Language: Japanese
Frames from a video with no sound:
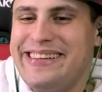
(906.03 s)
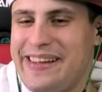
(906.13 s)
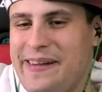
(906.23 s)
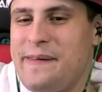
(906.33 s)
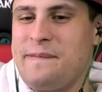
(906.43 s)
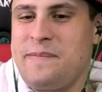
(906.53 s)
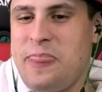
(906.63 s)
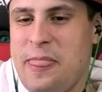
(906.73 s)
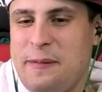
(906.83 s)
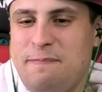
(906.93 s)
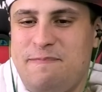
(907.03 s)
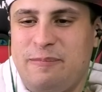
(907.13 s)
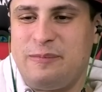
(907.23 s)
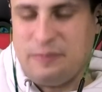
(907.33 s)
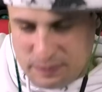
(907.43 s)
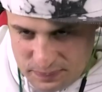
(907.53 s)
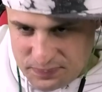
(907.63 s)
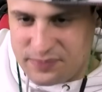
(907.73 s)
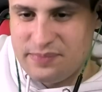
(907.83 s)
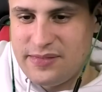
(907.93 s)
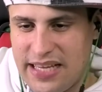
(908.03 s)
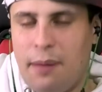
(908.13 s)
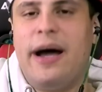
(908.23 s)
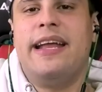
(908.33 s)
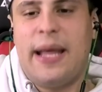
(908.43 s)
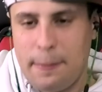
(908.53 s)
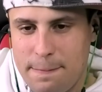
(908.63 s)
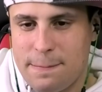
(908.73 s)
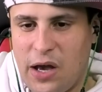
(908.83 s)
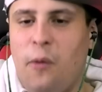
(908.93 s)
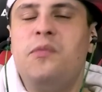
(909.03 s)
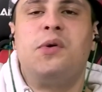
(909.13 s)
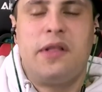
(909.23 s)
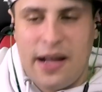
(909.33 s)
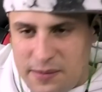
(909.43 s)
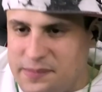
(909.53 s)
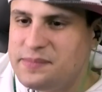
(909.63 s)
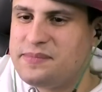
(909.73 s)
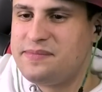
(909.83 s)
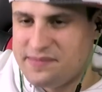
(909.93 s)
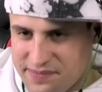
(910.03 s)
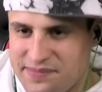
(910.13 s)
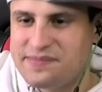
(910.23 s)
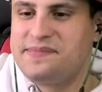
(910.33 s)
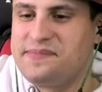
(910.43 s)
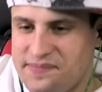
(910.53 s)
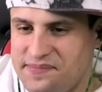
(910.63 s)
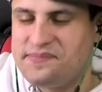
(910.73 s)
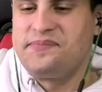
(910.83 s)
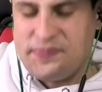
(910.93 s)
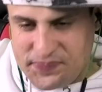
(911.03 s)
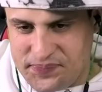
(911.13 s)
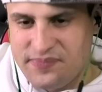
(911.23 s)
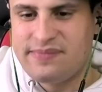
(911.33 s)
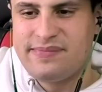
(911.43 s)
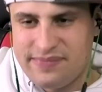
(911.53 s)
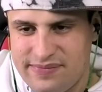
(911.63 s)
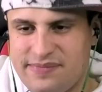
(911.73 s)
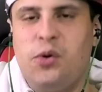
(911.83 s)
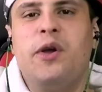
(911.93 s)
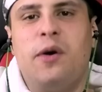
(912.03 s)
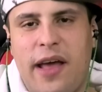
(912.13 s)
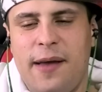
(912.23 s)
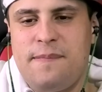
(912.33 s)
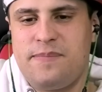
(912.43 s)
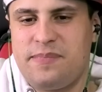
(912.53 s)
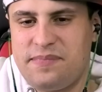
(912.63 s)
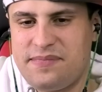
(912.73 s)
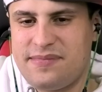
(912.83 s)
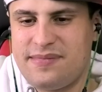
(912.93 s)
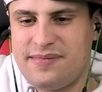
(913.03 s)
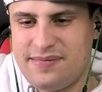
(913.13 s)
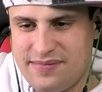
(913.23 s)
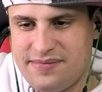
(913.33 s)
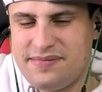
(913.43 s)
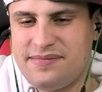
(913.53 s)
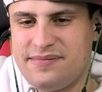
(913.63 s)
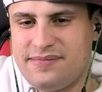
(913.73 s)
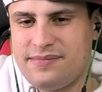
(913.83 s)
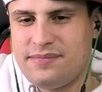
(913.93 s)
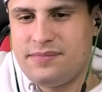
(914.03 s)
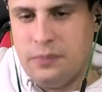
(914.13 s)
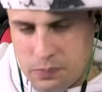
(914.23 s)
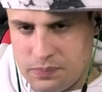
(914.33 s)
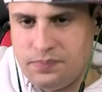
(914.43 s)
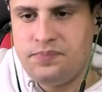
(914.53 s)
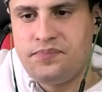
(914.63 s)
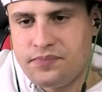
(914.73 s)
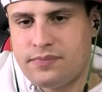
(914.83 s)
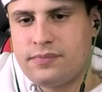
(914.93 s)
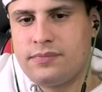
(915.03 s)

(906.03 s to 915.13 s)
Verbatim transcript: 確かにあの身長はずるい、うん、分けてほしいやばいねいや本当になでも負けないっすすごいよね戦力になるし素直だし嫌なやつじゃな